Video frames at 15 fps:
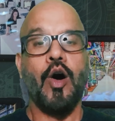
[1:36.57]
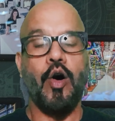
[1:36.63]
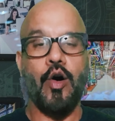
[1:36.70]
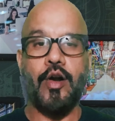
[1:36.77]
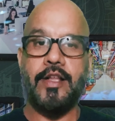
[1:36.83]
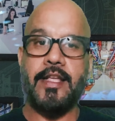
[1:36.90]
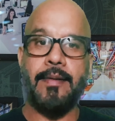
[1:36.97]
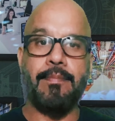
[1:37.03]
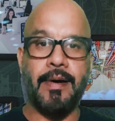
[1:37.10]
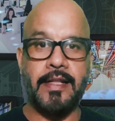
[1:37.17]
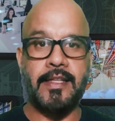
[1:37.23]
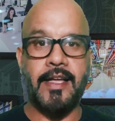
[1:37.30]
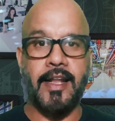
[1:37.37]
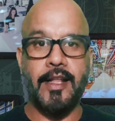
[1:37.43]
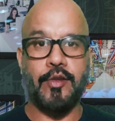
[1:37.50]
और ये
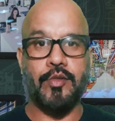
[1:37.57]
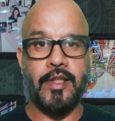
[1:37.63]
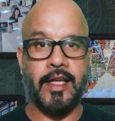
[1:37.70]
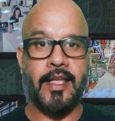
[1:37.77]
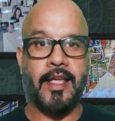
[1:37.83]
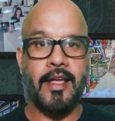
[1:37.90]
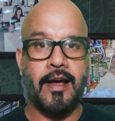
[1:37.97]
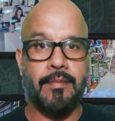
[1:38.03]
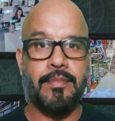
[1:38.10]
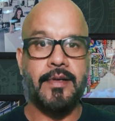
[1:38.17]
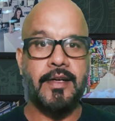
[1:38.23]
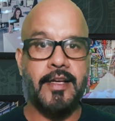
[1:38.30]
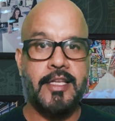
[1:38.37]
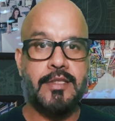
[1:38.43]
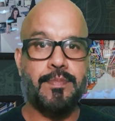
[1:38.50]
बंद करें तो देखें अब
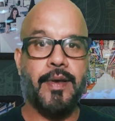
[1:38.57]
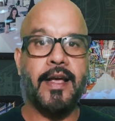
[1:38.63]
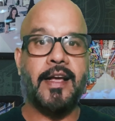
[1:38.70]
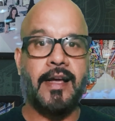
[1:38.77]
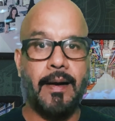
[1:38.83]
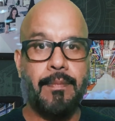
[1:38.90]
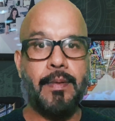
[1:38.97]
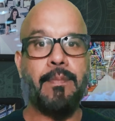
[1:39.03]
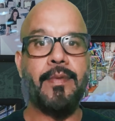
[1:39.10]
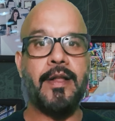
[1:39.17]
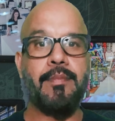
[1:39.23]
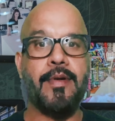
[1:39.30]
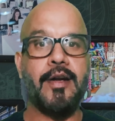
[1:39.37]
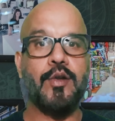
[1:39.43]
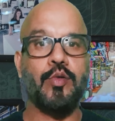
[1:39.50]
इस पर कब
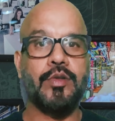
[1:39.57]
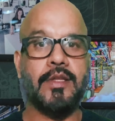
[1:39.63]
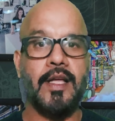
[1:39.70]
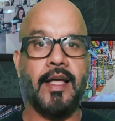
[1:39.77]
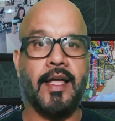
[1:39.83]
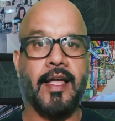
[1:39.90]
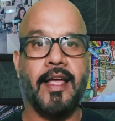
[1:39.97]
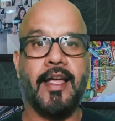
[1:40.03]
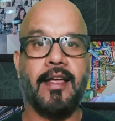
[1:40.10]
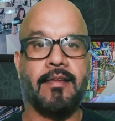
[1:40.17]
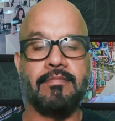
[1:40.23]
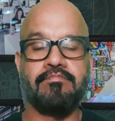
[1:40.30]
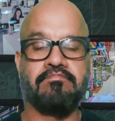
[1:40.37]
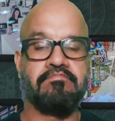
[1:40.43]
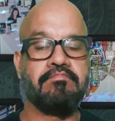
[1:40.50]
इम्प्लीमेंट होता है
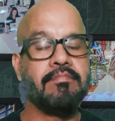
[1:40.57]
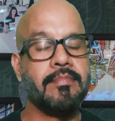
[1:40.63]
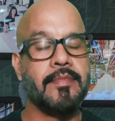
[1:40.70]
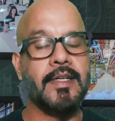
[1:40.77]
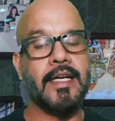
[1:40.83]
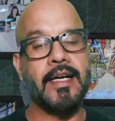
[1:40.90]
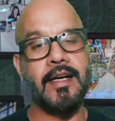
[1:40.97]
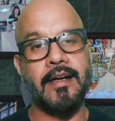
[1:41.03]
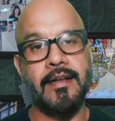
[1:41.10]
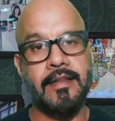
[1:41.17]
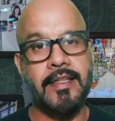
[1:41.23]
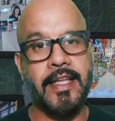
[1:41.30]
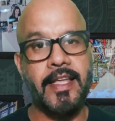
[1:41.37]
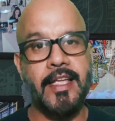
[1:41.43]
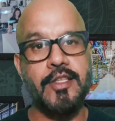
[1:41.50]

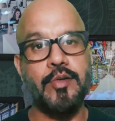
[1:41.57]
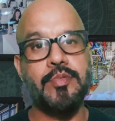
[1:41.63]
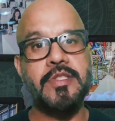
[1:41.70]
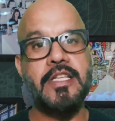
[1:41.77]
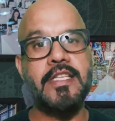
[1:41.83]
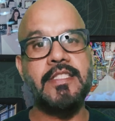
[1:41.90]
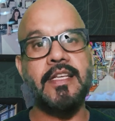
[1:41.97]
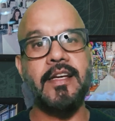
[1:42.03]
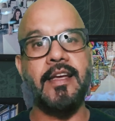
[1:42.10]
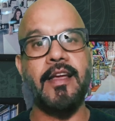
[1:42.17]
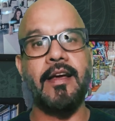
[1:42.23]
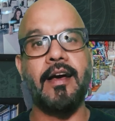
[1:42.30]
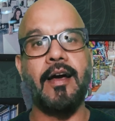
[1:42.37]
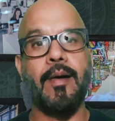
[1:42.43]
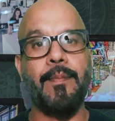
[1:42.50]
देखें जब चीज़
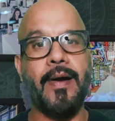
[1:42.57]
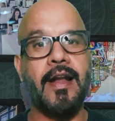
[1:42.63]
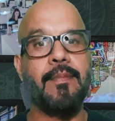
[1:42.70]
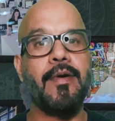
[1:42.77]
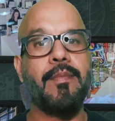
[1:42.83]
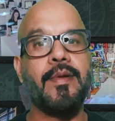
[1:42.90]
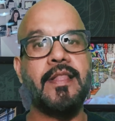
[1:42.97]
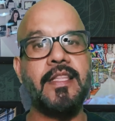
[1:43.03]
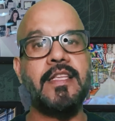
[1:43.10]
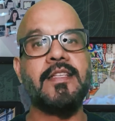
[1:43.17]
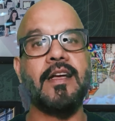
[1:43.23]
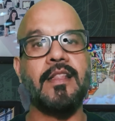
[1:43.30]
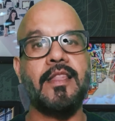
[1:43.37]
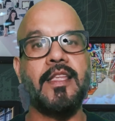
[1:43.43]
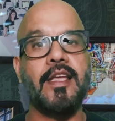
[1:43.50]
पार्लियामेंट में दी
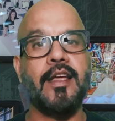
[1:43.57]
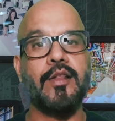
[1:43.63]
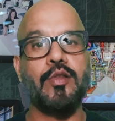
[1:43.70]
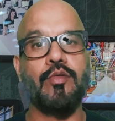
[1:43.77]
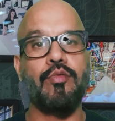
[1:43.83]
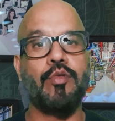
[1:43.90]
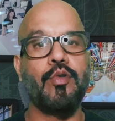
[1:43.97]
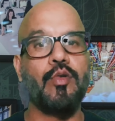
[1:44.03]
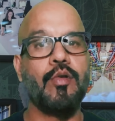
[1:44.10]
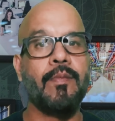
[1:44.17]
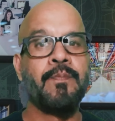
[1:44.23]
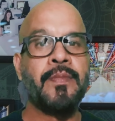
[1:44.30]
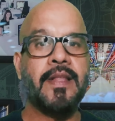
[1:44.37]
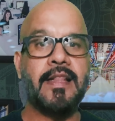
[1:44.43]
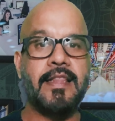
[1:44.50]
जाती है तो वो
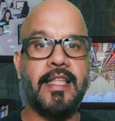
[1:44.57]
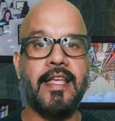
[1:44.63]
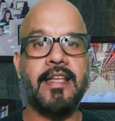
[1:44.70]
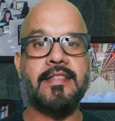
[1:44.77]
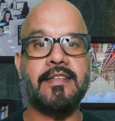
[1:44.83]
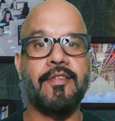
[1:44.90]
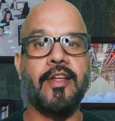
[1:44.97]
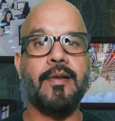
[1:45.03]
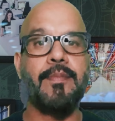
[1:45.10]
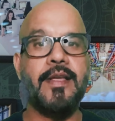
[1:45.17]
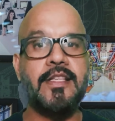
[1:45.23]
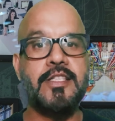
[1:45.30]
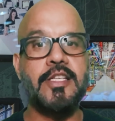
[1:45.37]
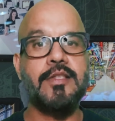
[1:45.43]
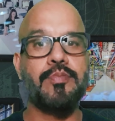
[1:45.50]
देर सवेर में ये
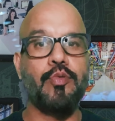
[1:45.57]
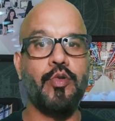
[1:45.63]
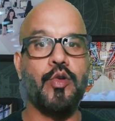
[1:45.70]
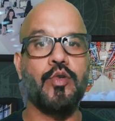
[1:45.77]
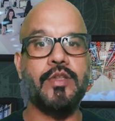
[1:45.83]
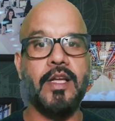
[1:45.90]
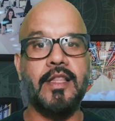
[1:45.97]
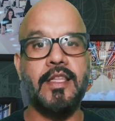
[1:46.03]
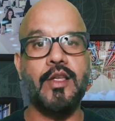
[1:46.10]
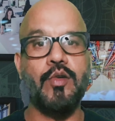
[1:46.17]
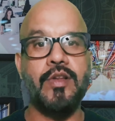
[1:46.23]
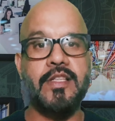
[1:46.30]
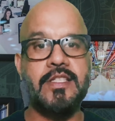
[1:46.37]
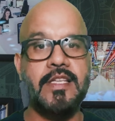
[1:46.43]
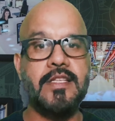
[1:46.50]
चीज़ पूरी हो जाती है और
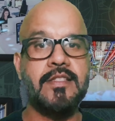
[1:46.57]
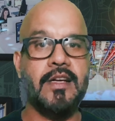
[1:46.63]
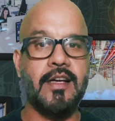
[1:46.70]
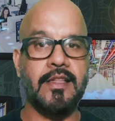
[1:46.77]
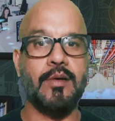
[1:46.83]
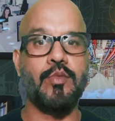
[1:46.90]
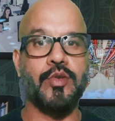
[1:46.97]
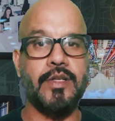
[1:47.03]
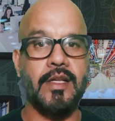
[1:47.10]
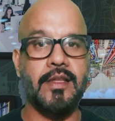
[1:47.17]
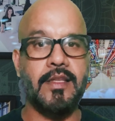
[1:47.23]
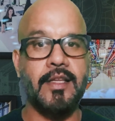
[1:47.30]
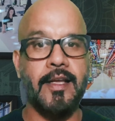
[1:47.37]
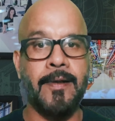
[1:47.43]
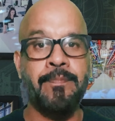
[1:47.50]
ये चीज़ ख़त्म हो
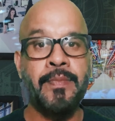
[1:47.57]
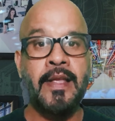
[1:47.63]
जाती है